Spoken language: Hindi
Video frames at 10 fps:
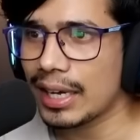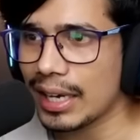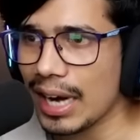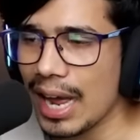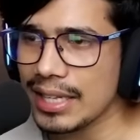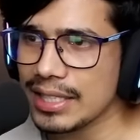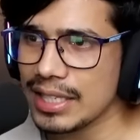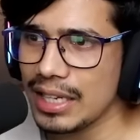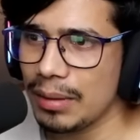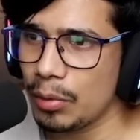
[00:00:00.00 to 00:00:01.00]
ग्रास
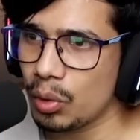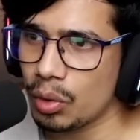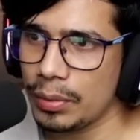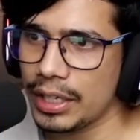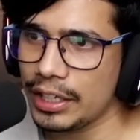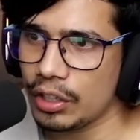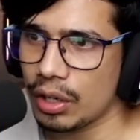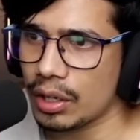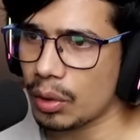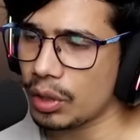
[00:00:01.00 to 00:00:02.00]
से हम लोगों को मिलेगी
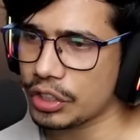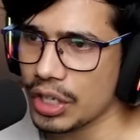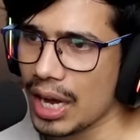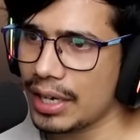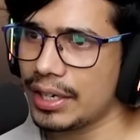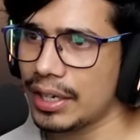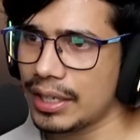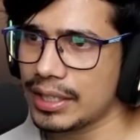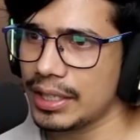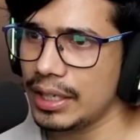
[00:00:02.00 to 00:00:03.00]
डर्ट ओके चार
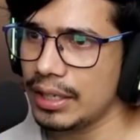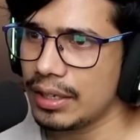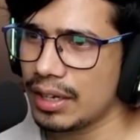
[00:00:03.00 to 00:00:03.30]
डर्ट से